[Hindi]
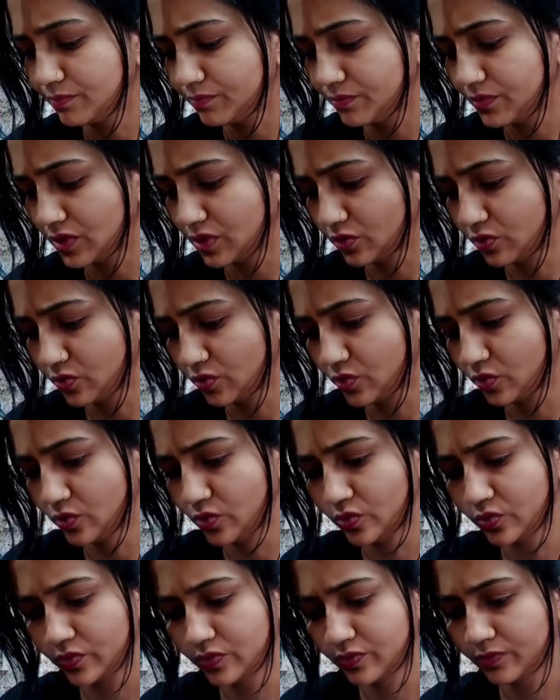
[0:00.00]

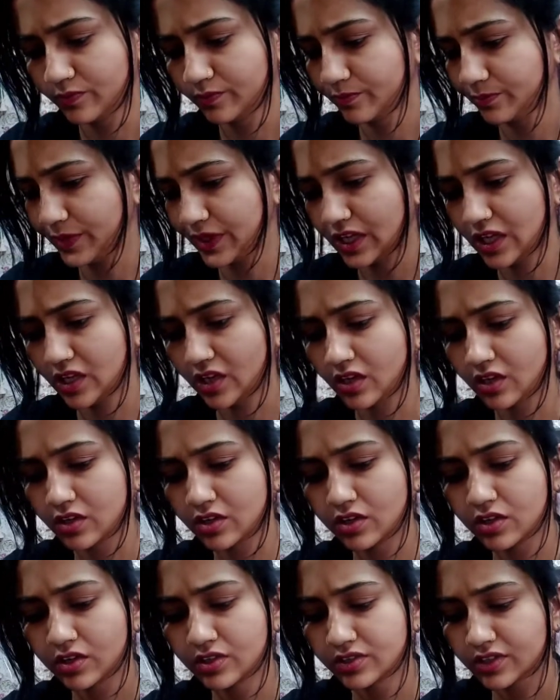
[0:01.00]
मरून
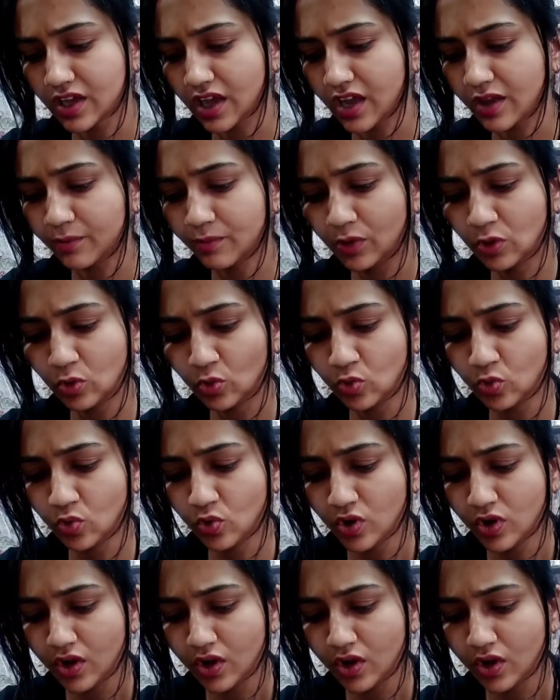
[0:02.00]
पिंक स्काई ब्लू